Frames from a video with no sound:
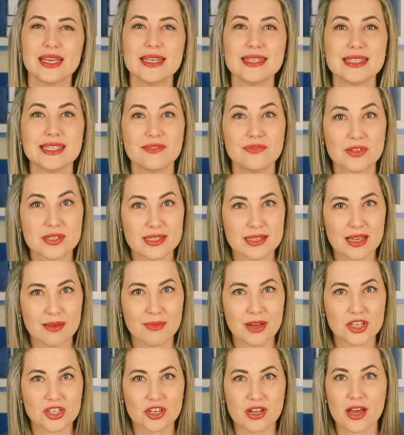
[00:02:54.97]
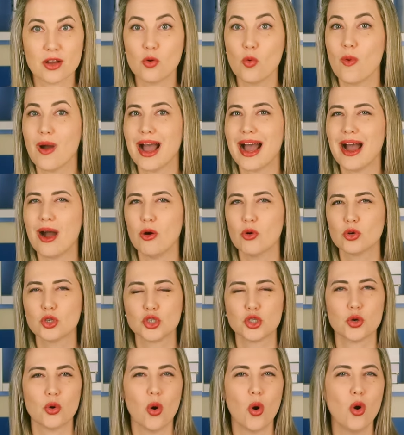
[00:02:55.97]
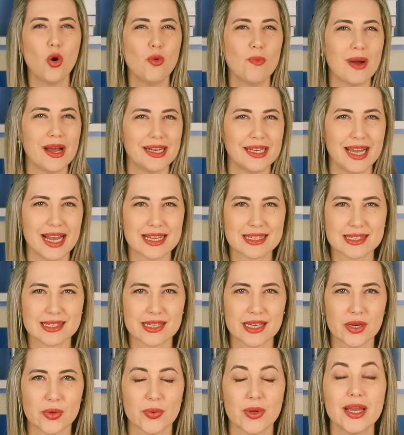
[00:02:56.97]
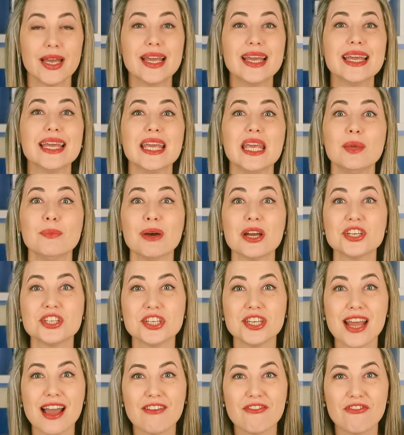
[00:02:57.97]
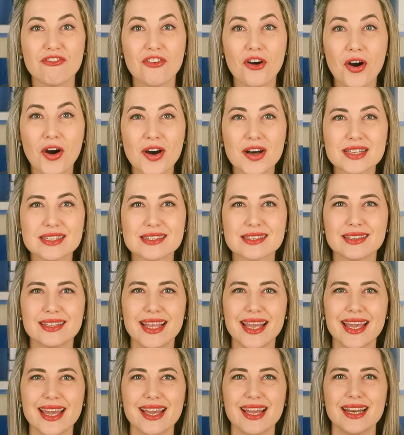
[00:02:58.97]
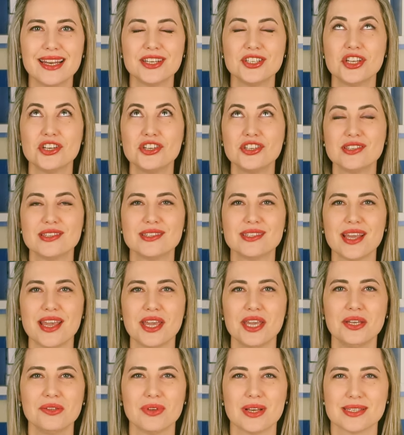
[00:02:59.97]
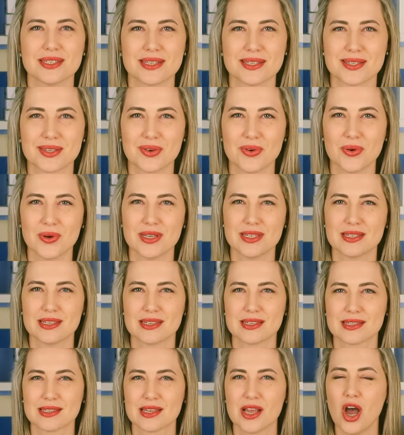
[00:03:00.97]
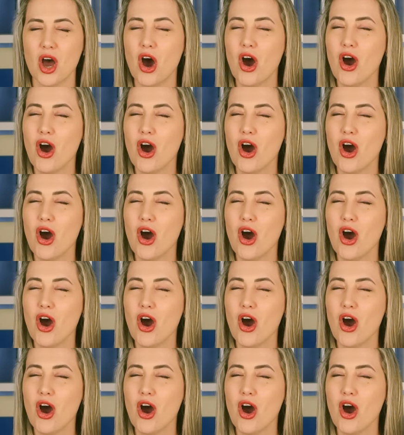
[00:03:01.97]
E se você imaginar um áudio ou uma ligação, Imagine a voz dele te dizendo essas coisas.